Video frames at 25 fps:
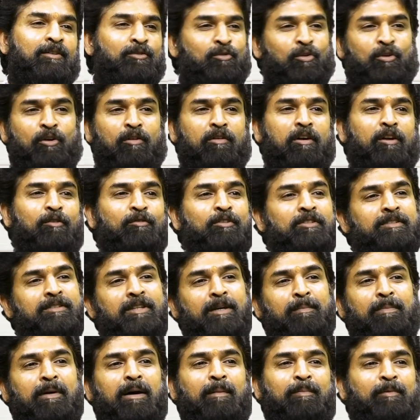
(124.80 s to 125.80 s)
శుక్రవారం
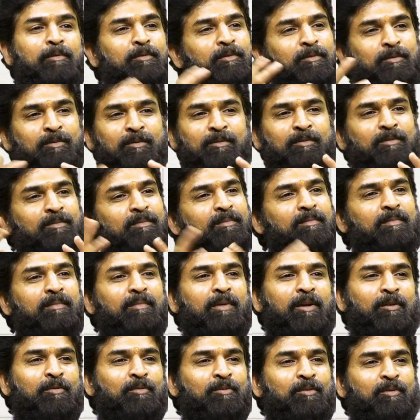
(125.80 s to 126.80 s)
వస్తే పాపం
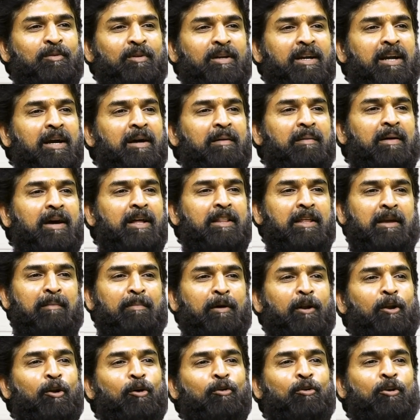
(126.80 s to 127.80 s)
మనం ఇంకా అదే
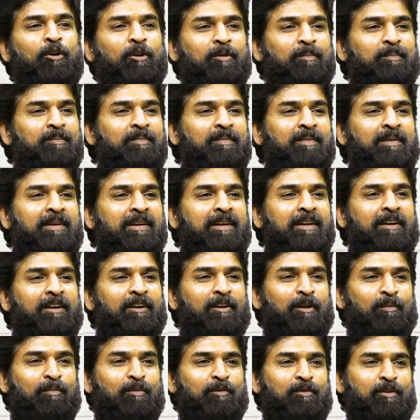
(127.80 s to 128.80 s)
పనిలో ఉంటాం
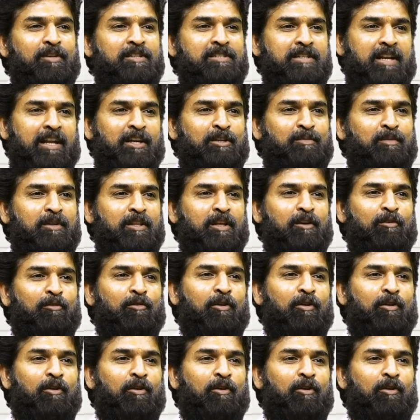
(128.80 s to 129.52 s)
డబ్బు గురించి లక్ష్మీదేవి